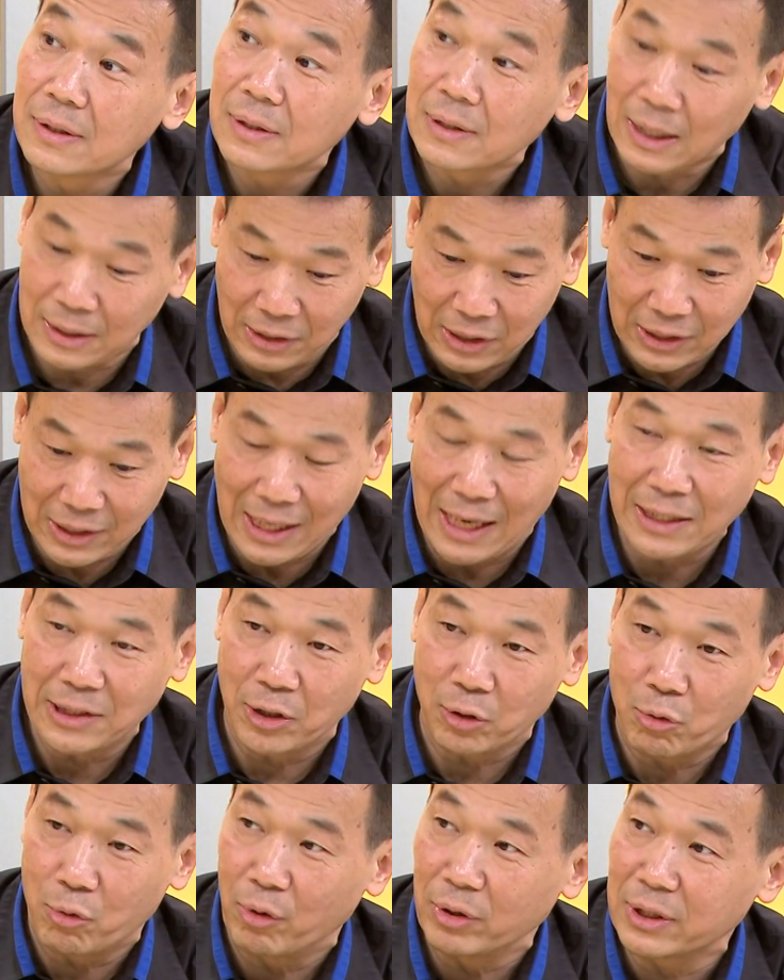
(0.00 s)
啊，第三，你
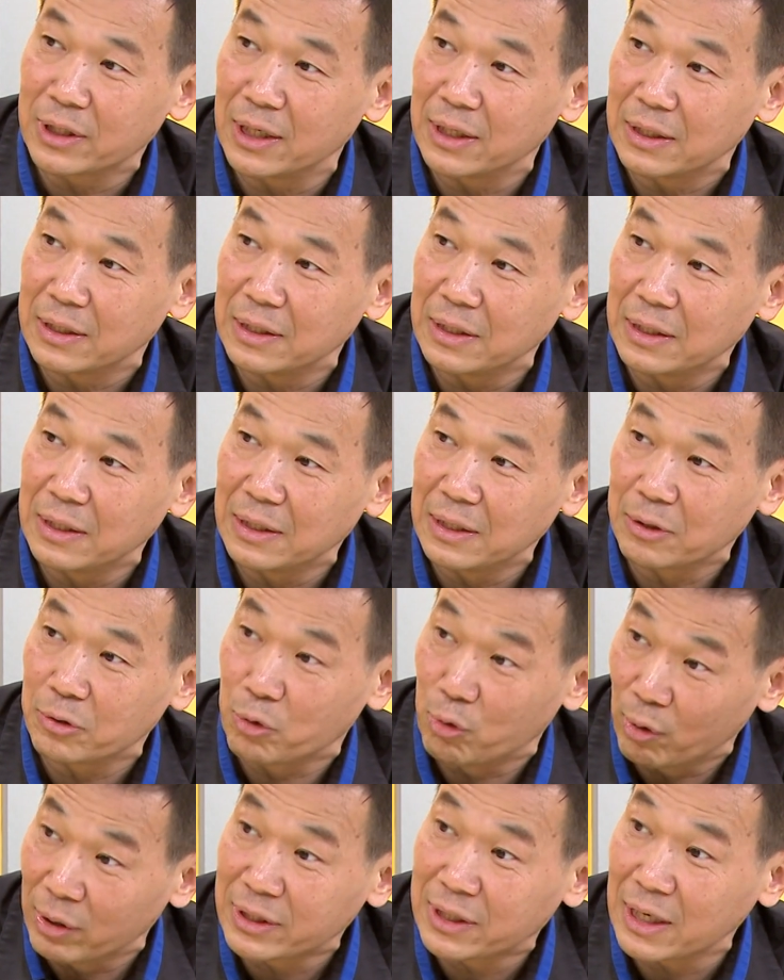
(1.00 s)
的国政，
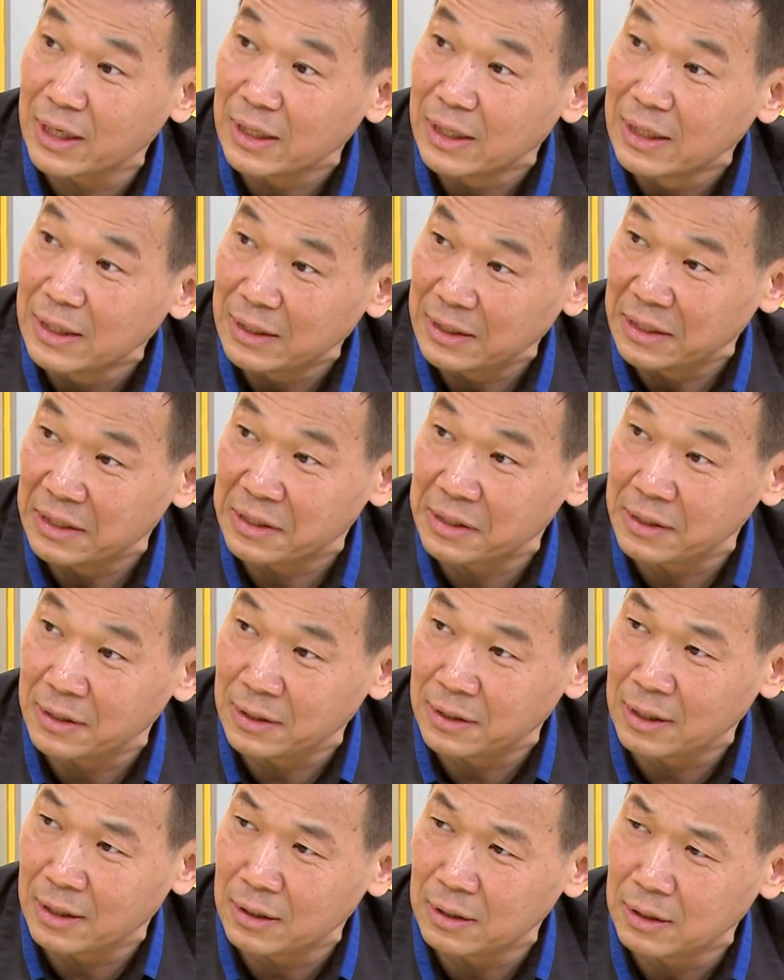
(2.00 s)
国政，你的
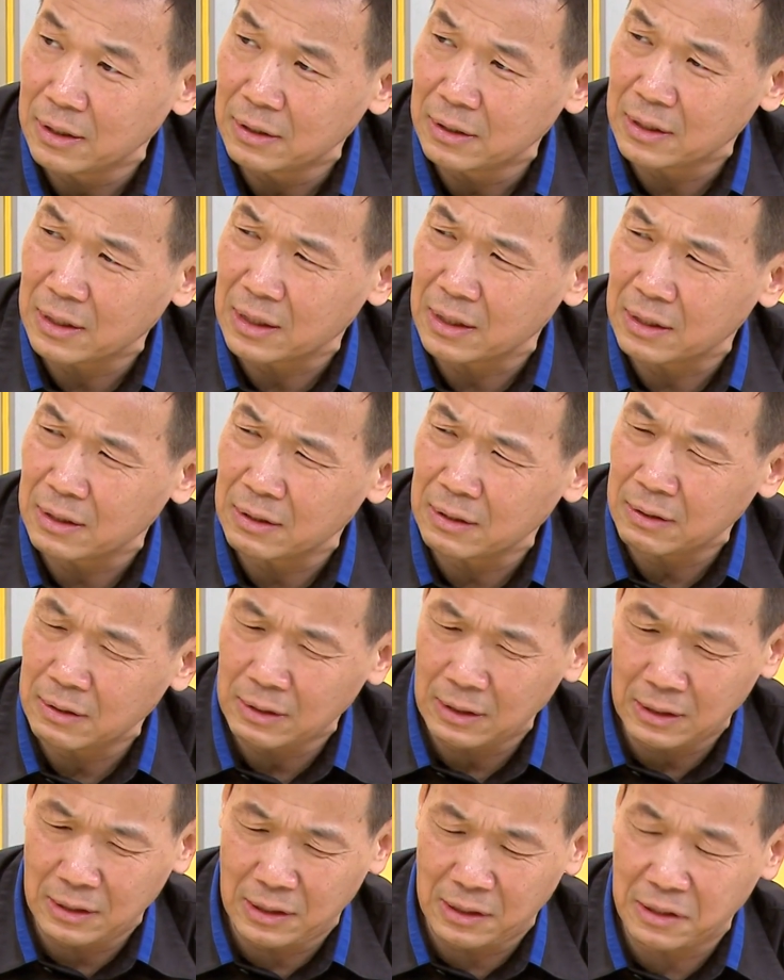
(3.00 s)
你的这个
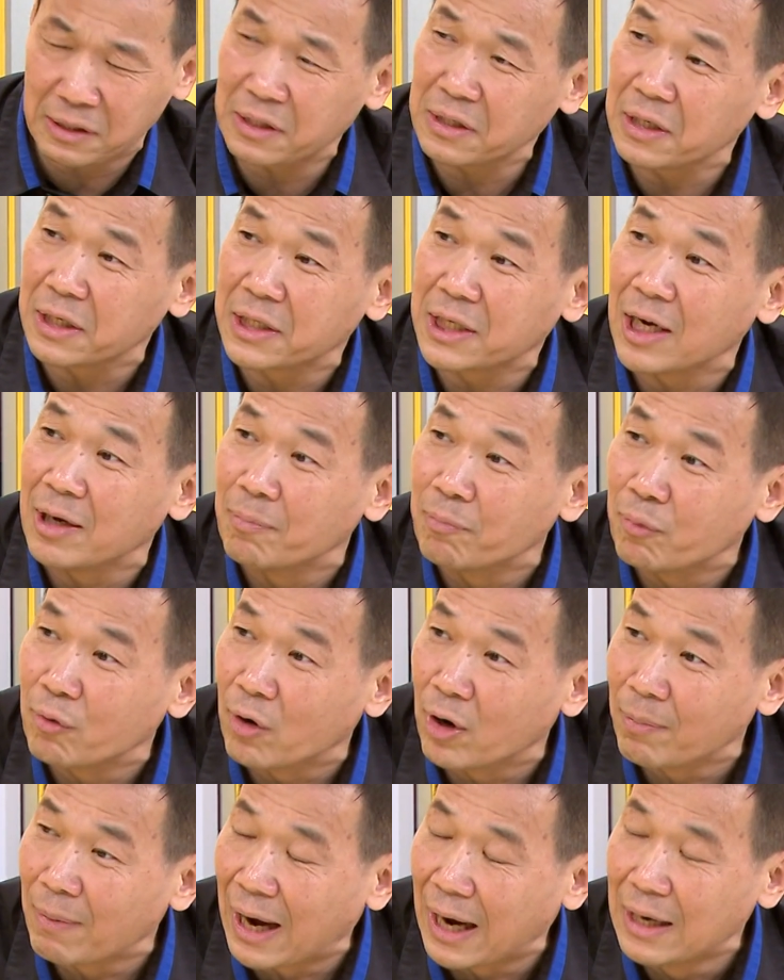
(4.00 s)
知识的浅
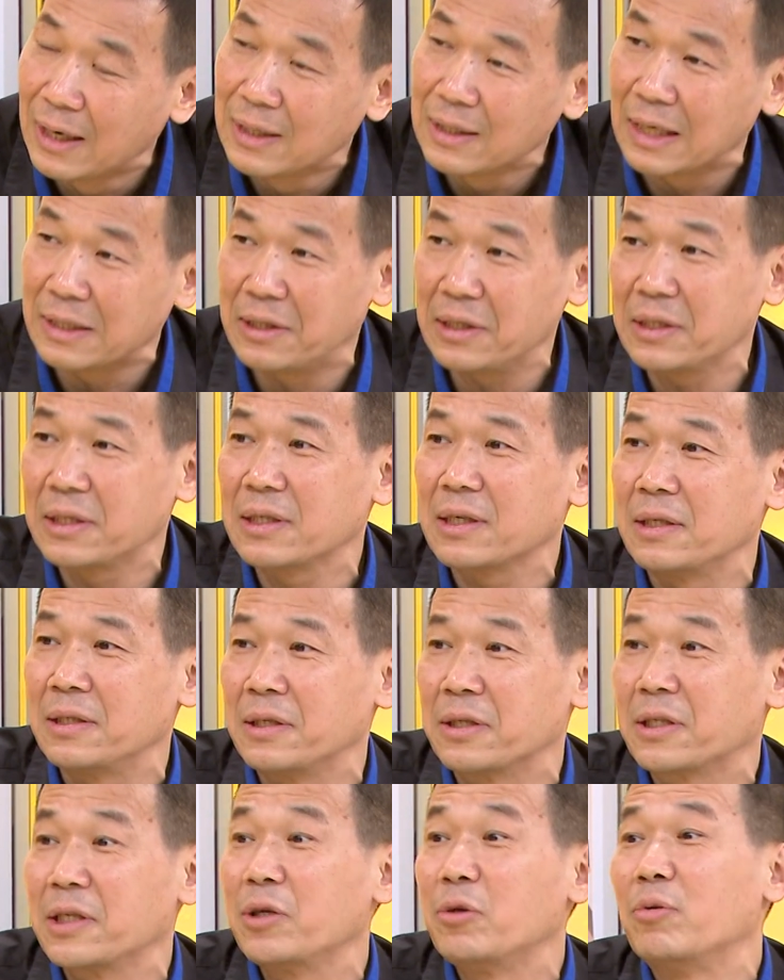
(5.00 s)
薄嘛。那第四个，你
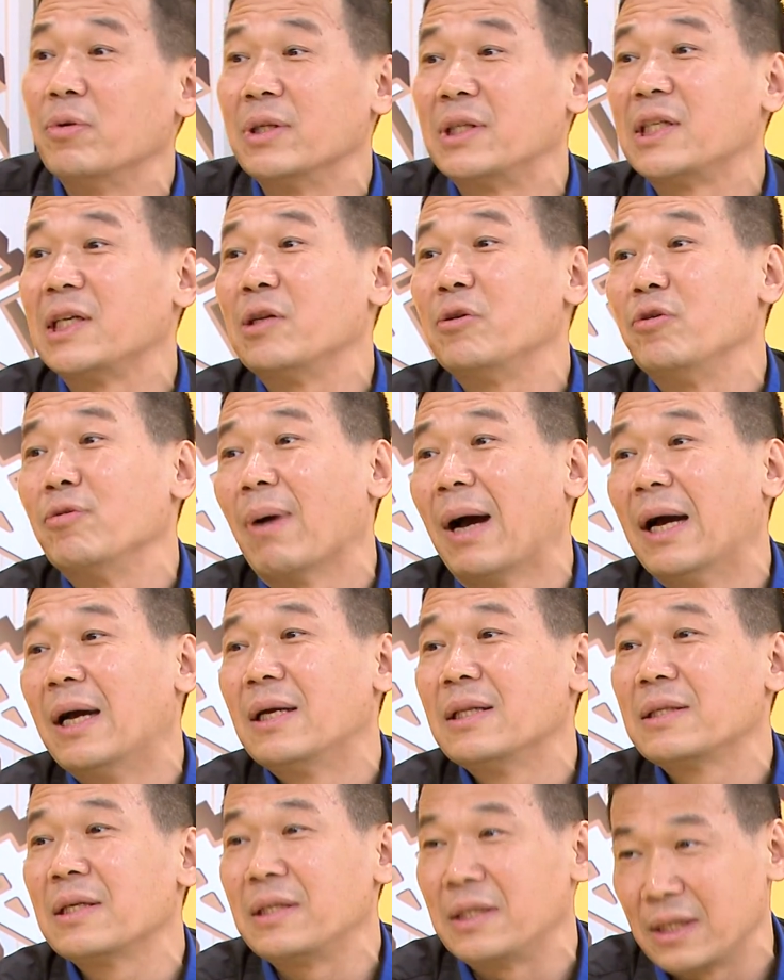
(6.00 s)
的生活纪律嘛。
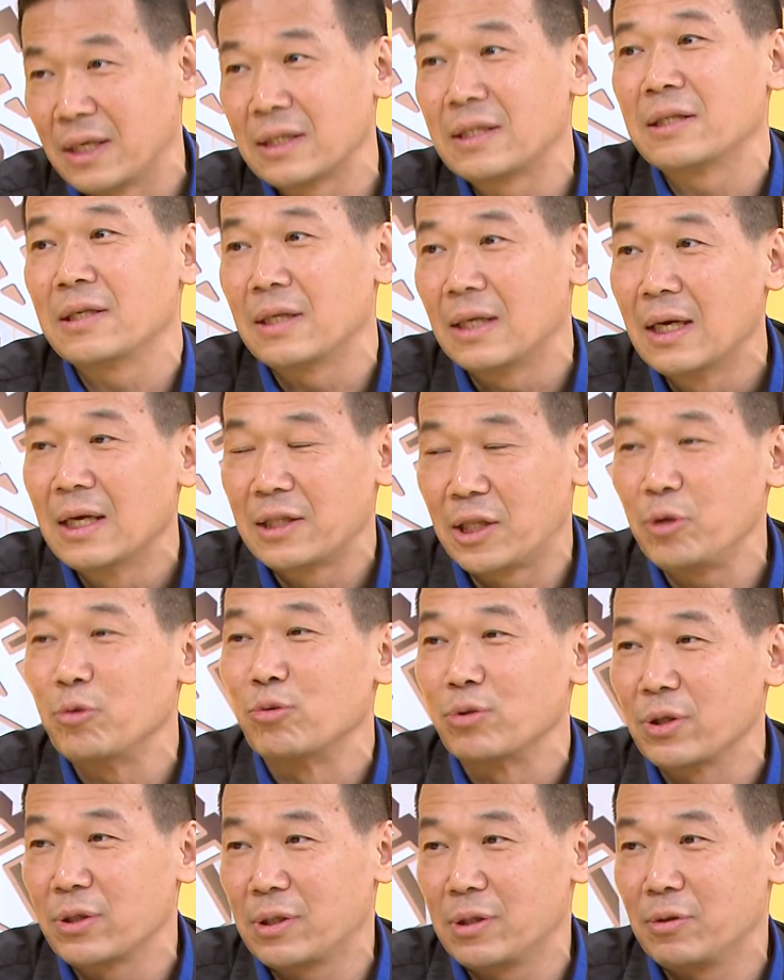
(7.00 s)
这几个是第
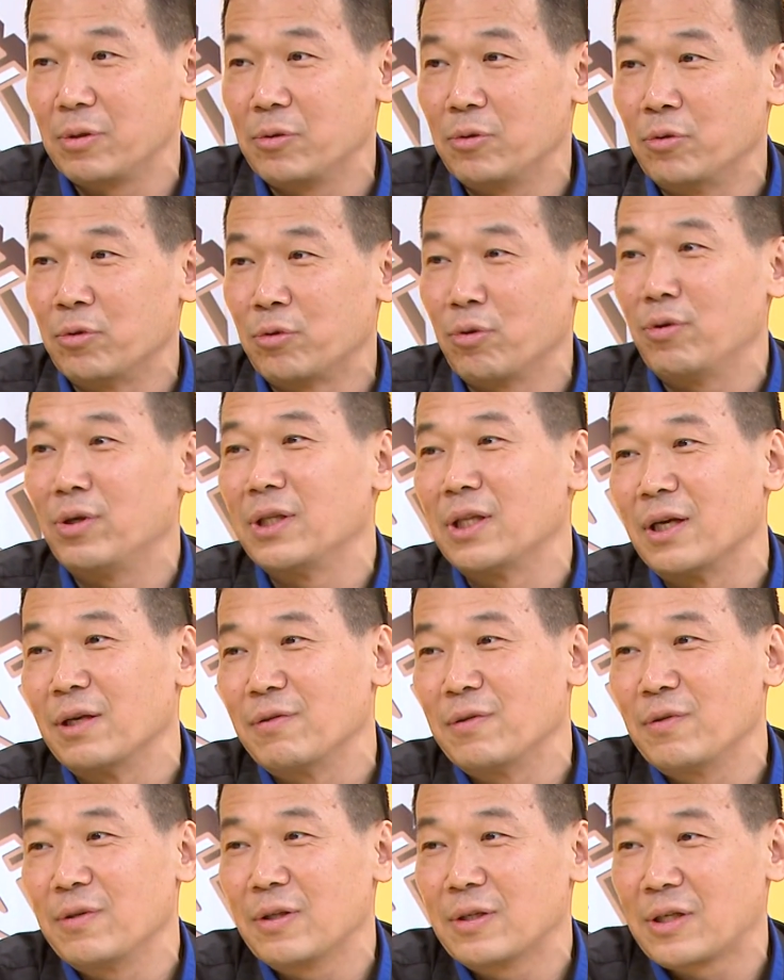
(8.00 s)
五，就是吴敦义的
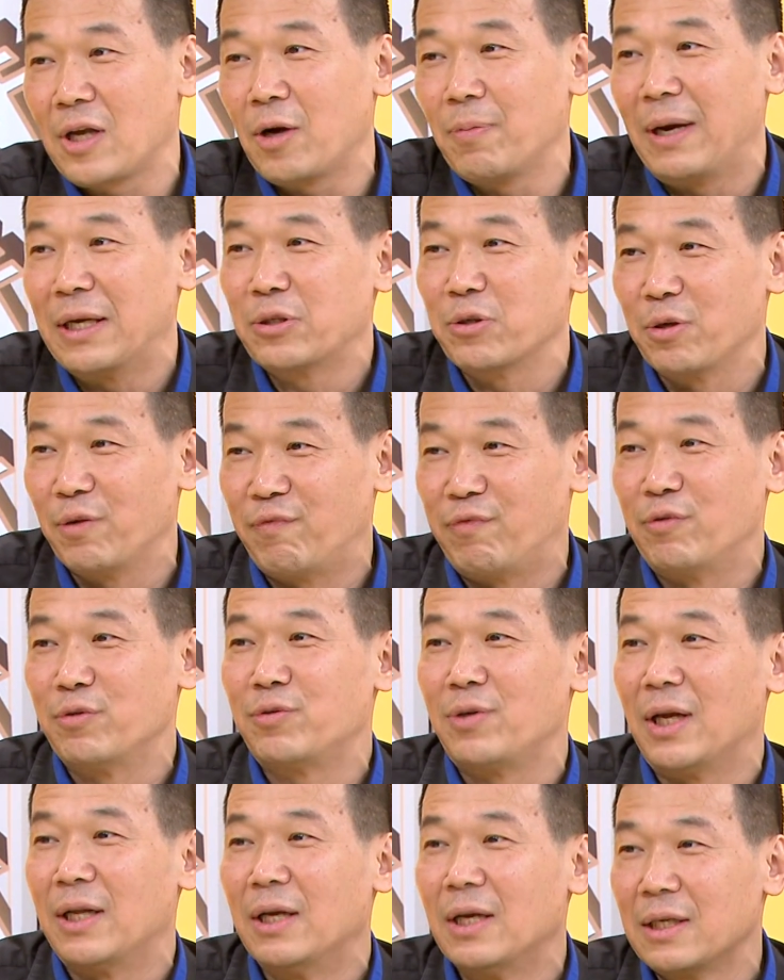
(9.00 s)
操盘手的浮
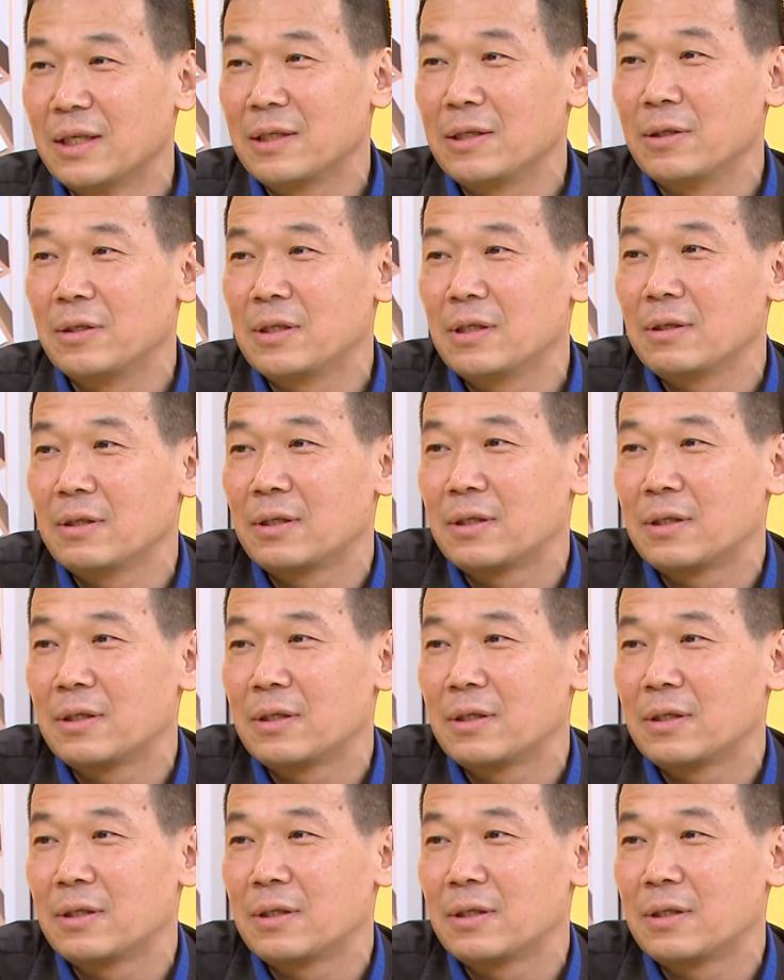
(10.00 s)
选是是